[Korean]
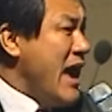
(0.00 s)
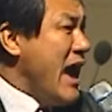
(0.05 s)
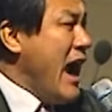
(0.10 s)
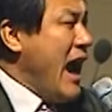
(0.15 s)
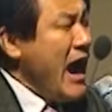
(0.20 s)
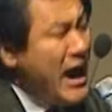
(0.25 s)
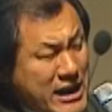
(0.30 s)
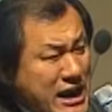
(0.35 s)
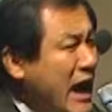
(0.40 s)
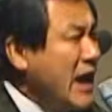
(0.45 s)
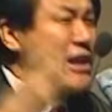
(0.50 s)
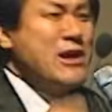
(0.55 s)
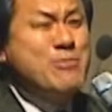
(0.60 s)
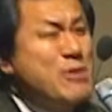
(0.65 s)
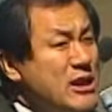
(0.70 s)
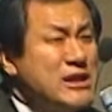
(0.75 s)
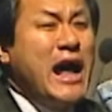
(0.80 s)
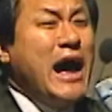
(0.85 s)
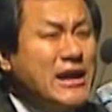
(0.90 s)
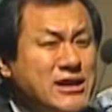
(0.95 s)
하나님이
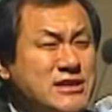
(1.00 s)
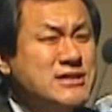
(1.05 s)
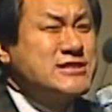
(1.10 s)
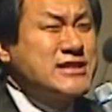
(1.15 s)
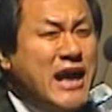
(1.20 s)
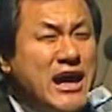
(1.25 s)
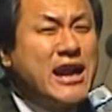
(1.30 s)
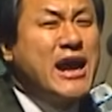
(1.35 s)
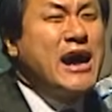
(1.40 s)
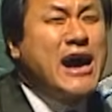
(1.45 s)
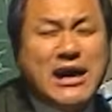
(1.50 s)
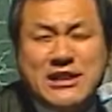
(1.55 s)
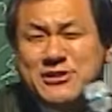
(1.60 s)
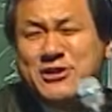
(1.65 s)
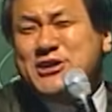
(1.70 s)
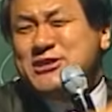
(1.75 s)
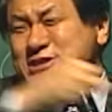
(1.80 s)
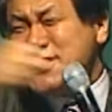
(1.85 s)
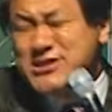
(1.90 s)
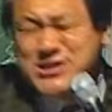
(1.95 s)
나를 사랑한
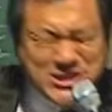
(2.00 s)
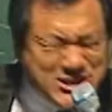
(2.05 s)
것은